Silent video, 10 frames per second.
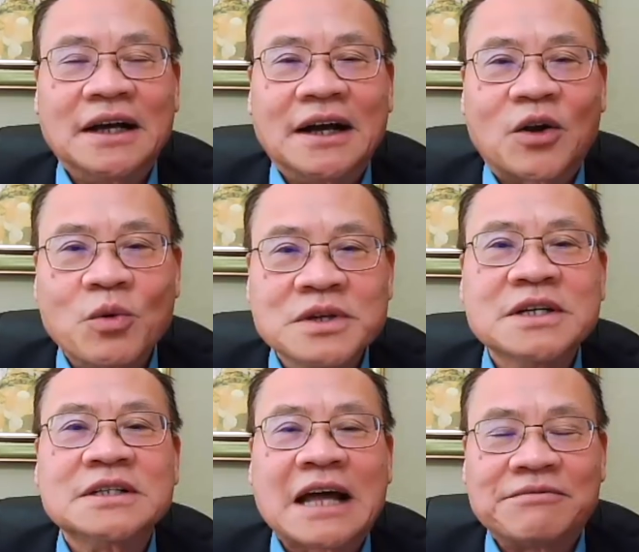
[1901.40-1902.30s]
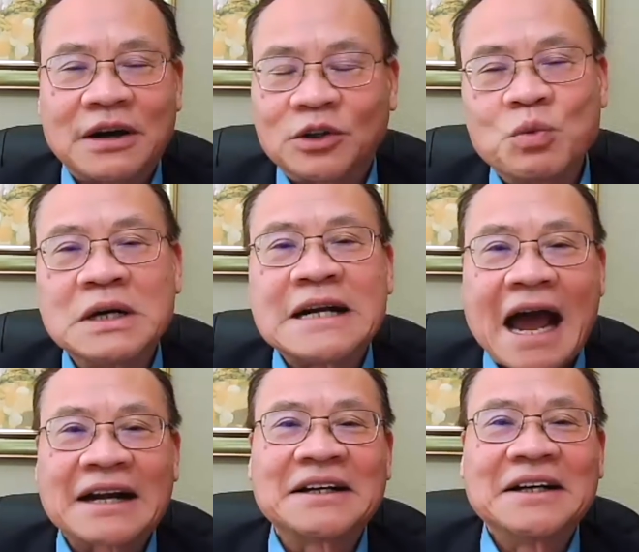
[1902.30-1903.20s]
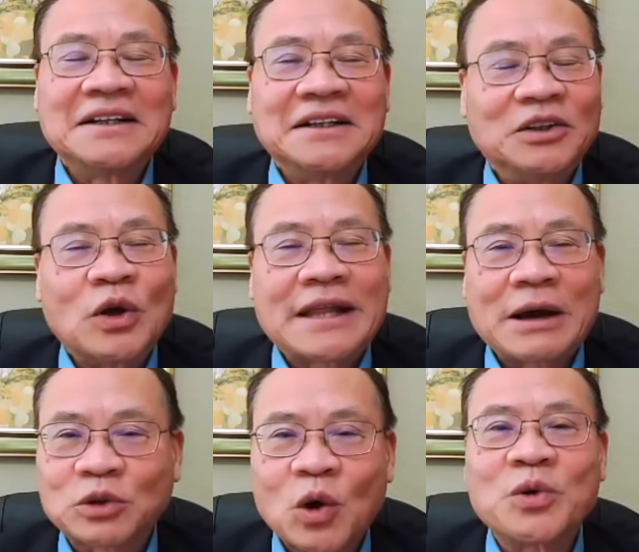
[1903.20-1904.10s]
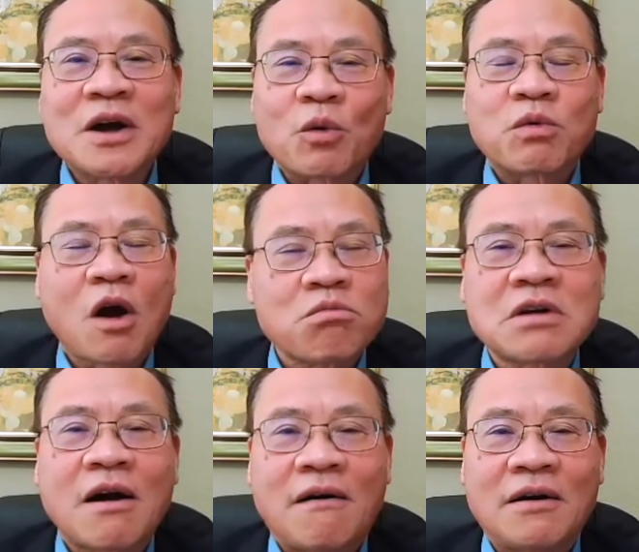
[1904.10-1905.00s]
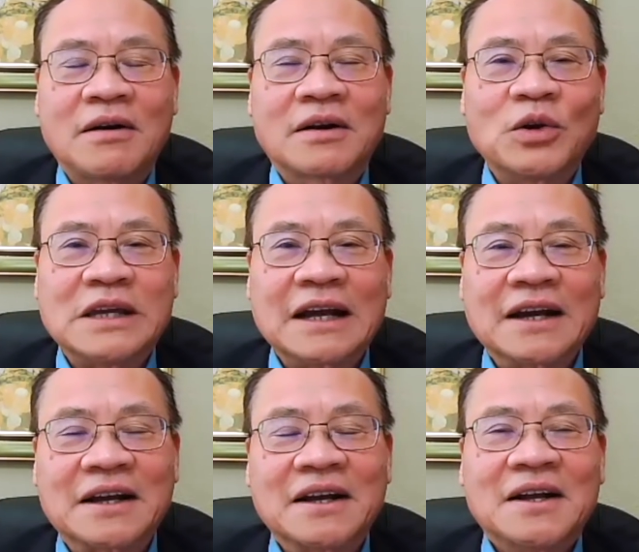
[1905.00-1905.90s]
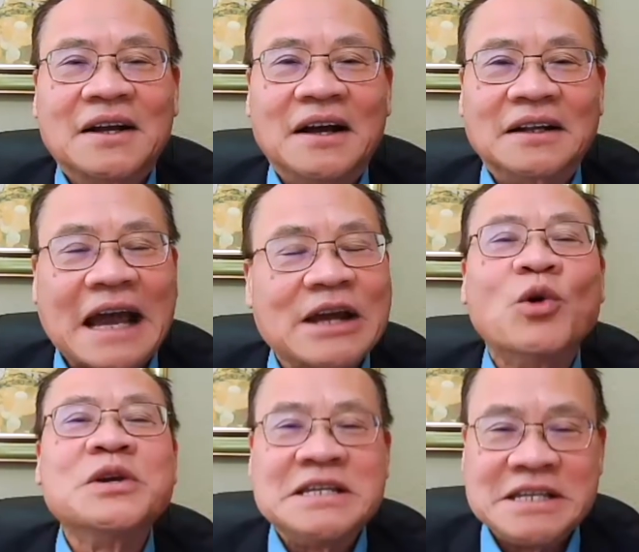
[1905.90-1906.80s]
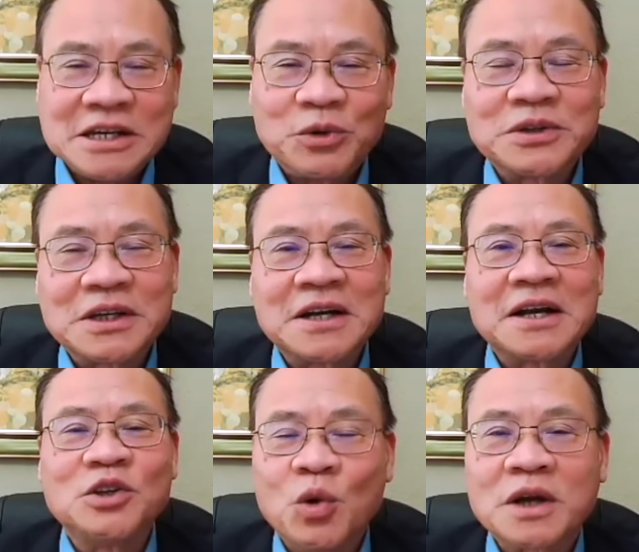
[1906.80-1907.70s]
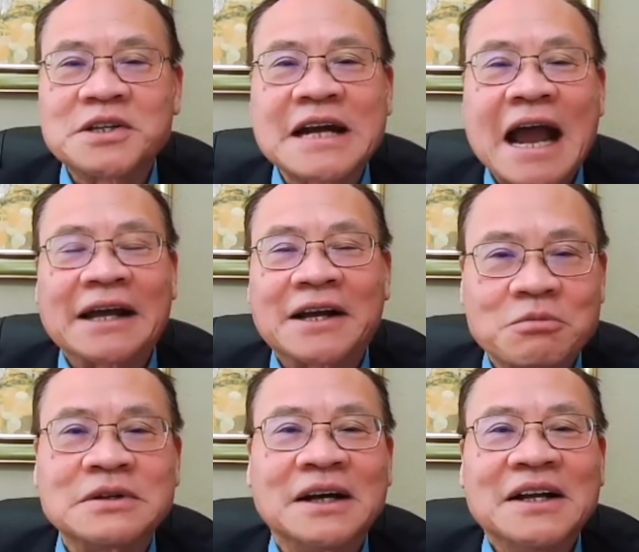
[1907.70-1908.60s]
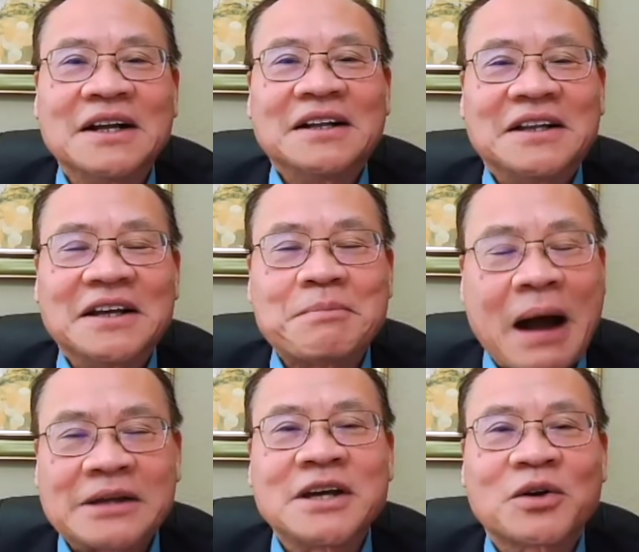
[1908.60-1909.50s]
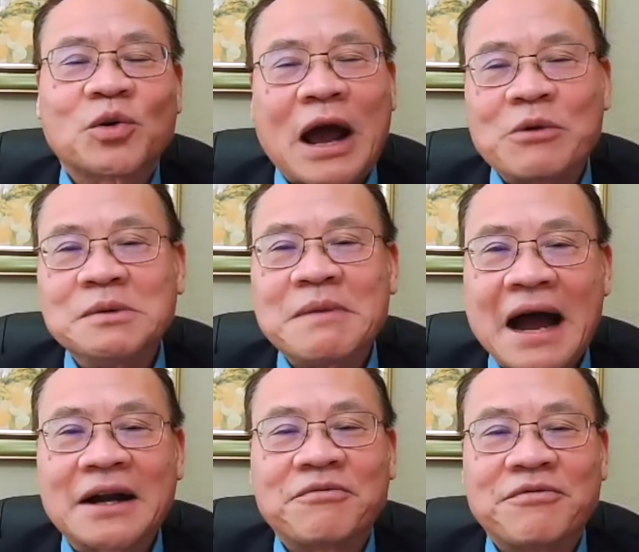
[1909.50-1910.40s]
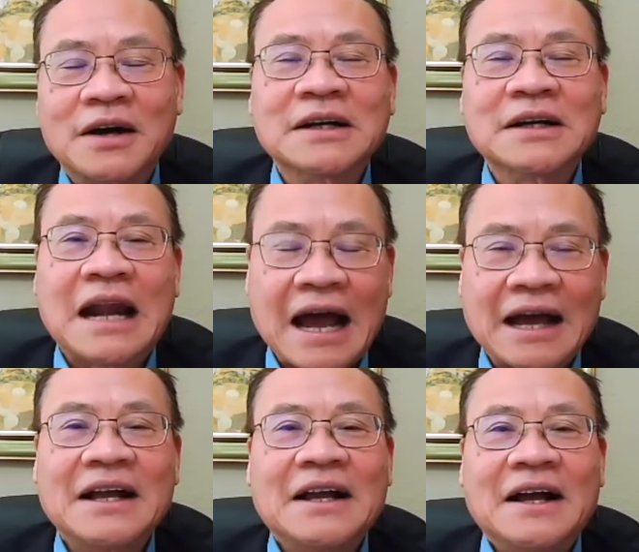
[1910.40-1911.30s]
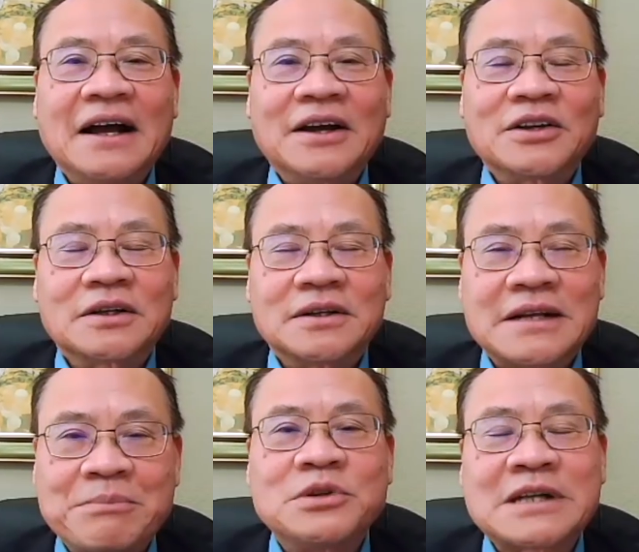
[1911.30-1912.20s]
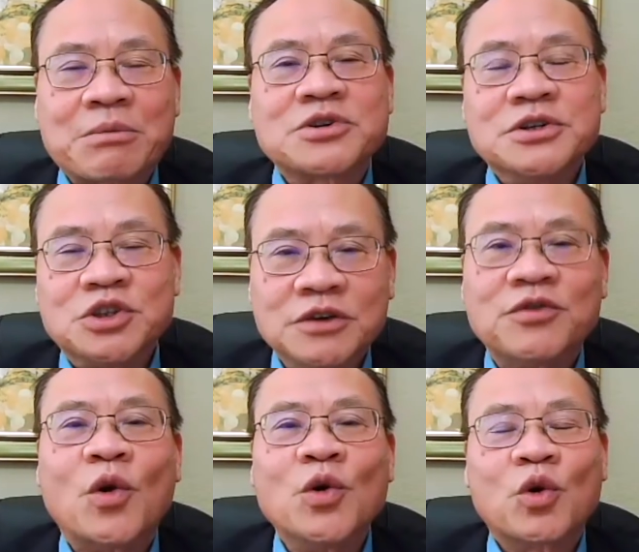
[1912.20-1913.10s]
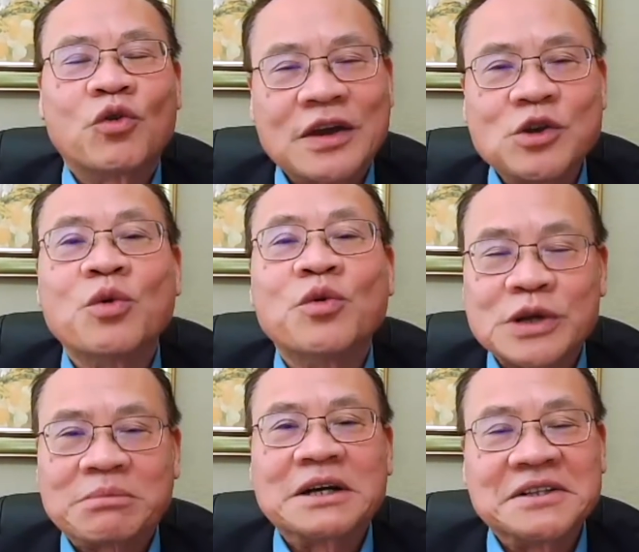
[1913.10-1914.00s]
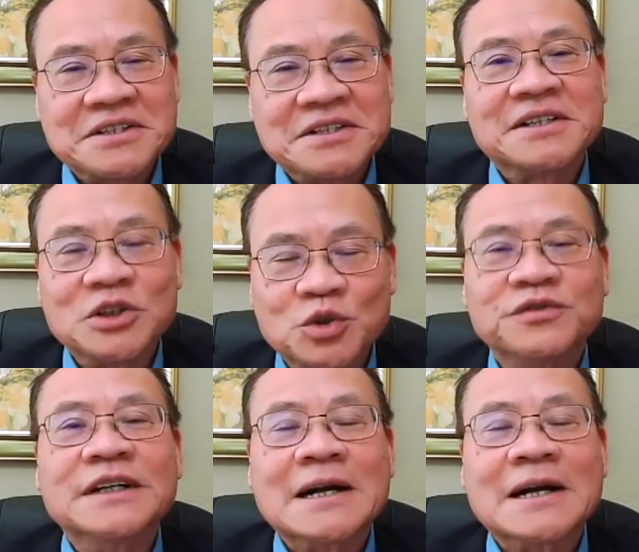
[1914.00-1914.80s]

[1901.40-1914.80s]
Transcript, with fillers: cũng như thành phần trung ương đảng đó thì tôi theo tôi nó cũng không có coi như thay đổi gì nhiều cho nên dù có chiến hạn hay không đó thì cái bản chất của đại 13 nó vẫn là uh, nằm trong sự chi phối của phe nhóm khu trọc đã thư giữa chị Xuân Phượng.